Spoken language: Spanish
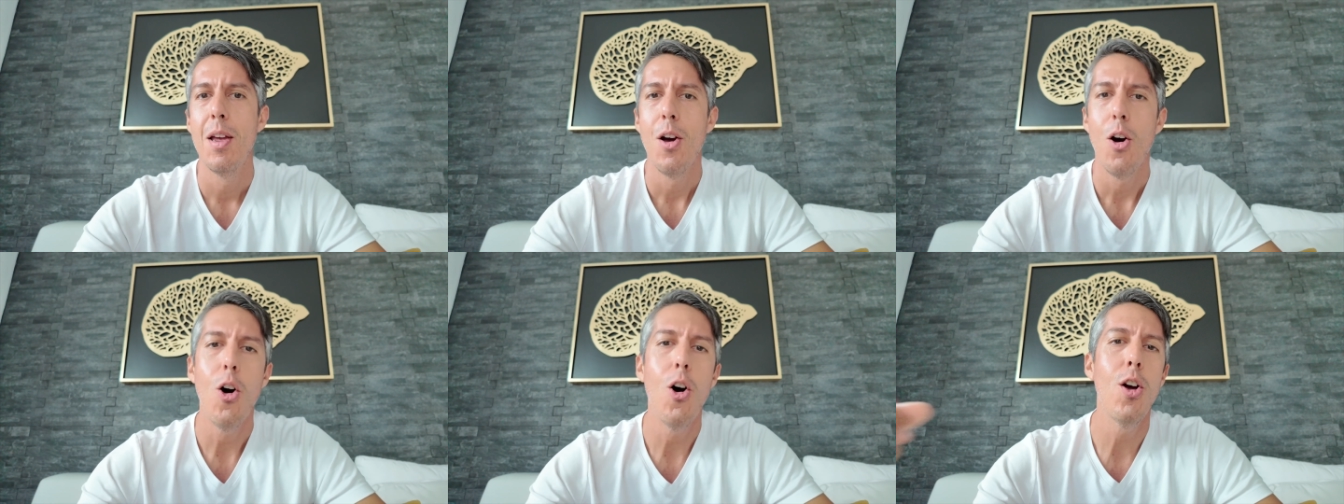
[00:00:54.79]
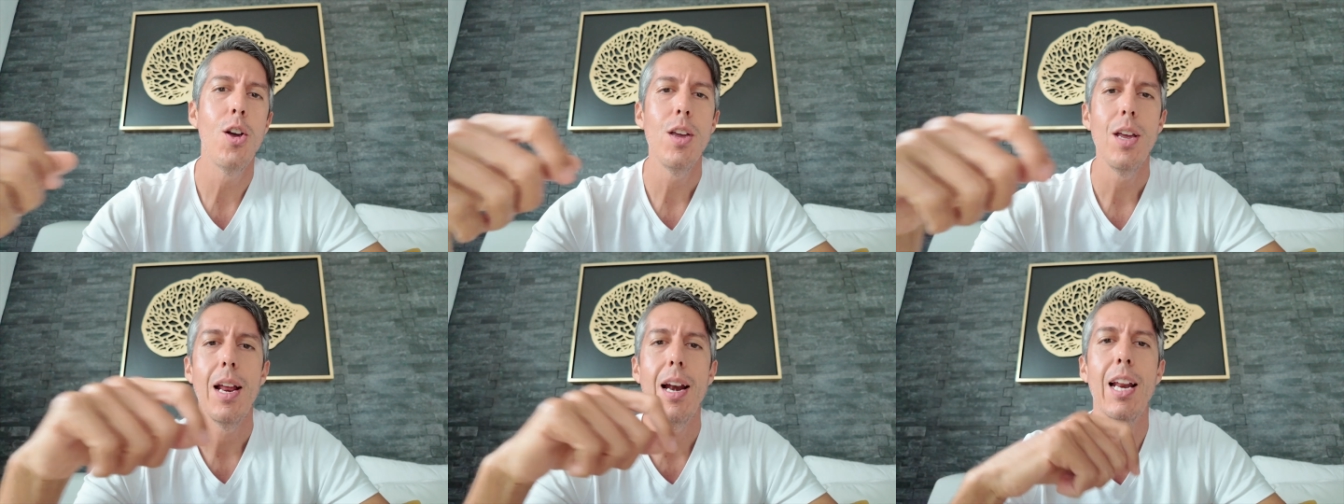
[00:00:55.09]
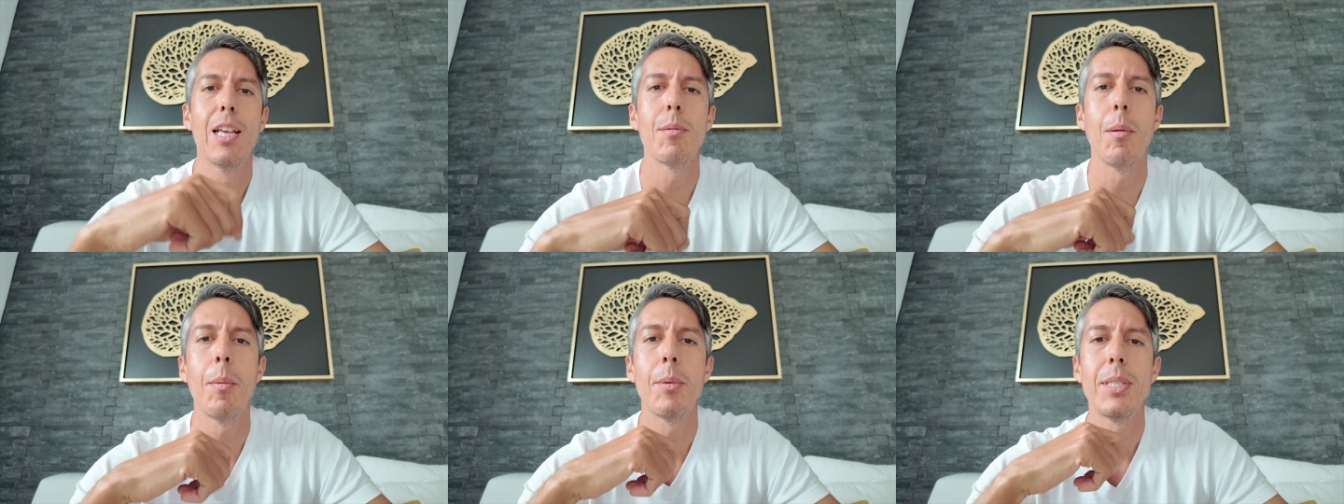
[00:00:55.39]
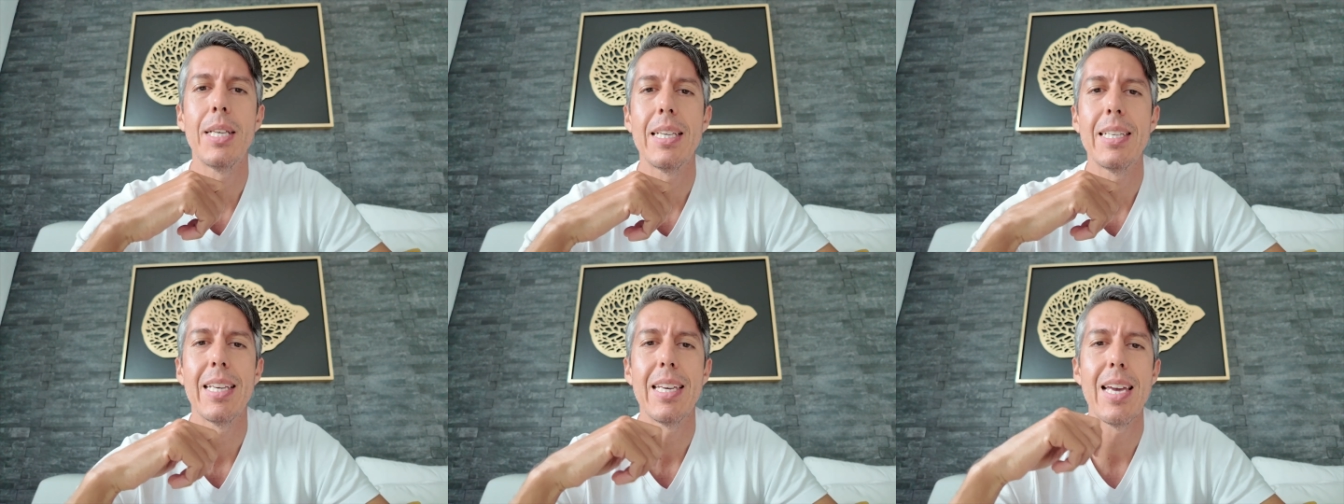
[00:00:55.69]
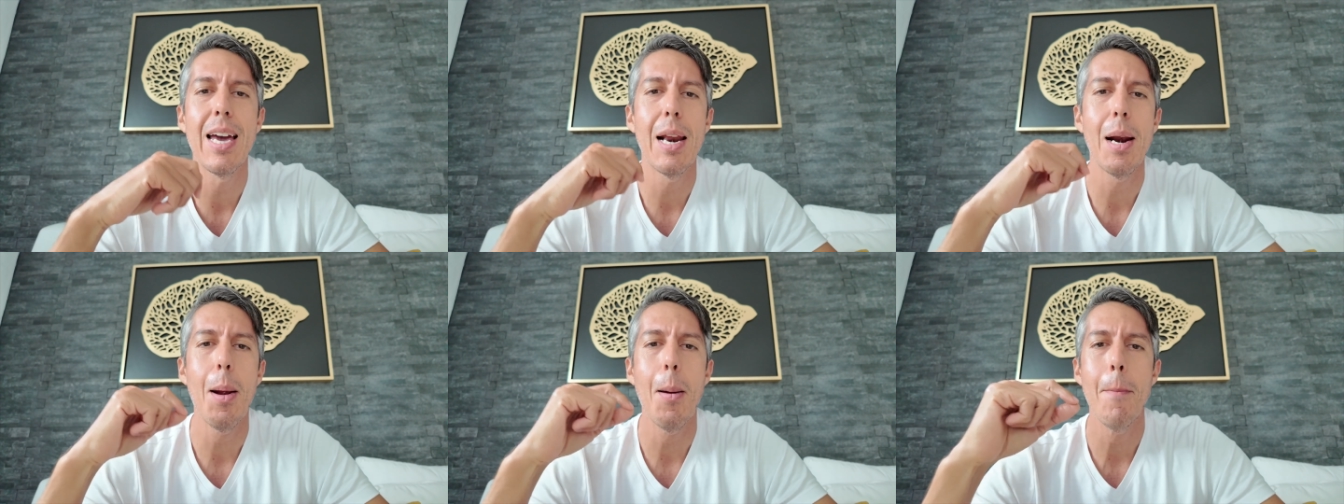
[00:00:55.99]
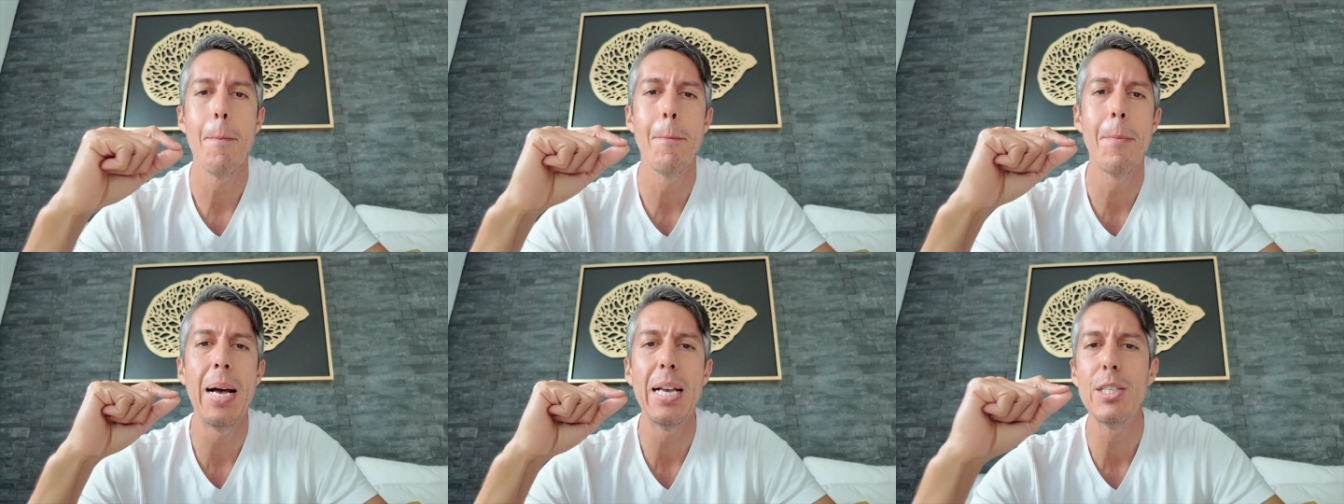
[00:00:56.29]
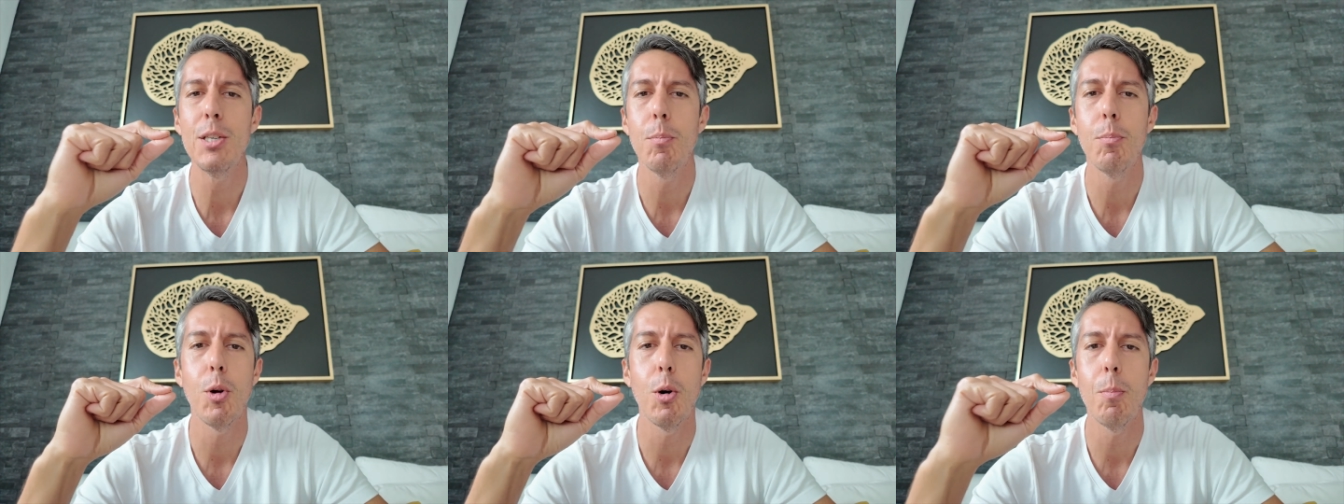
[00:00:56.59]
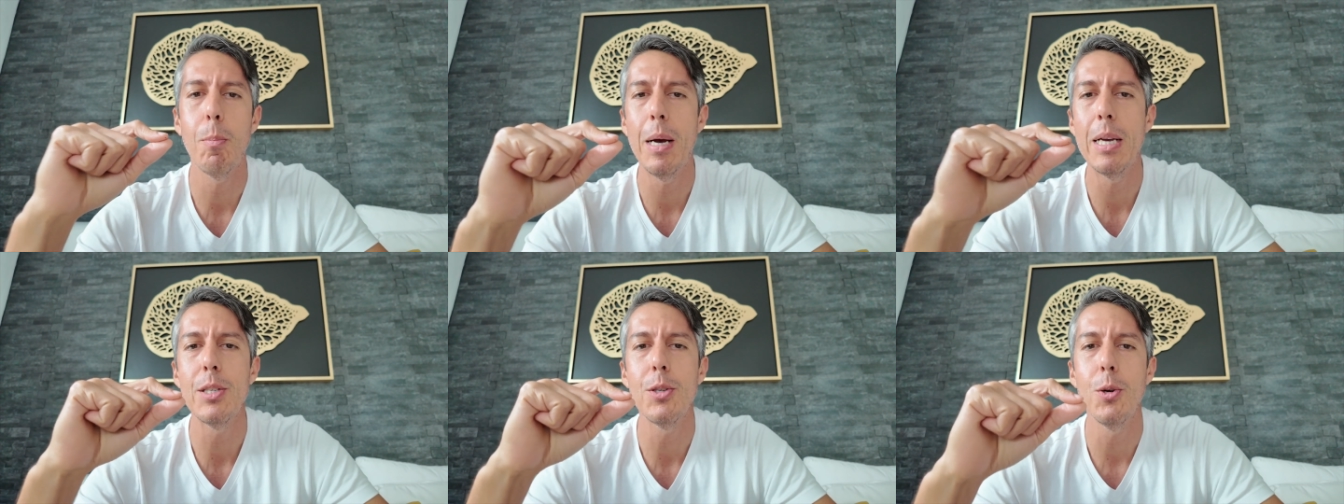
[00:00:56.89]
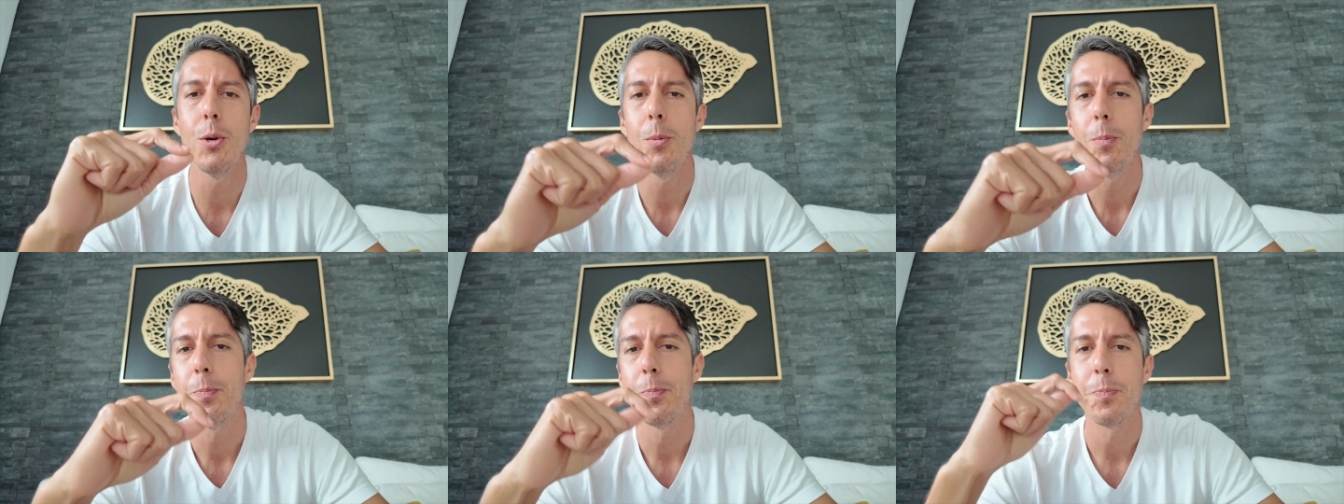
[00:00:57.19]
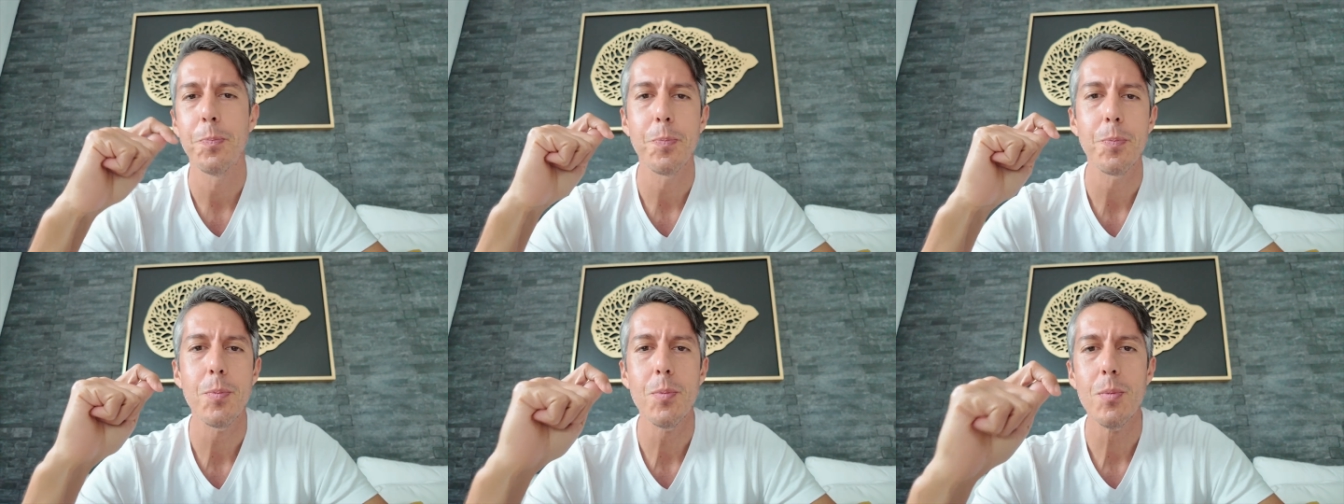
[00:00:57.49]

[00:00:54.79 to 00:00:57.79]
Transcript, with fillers: Hoy les vamos a enseñar paso por paso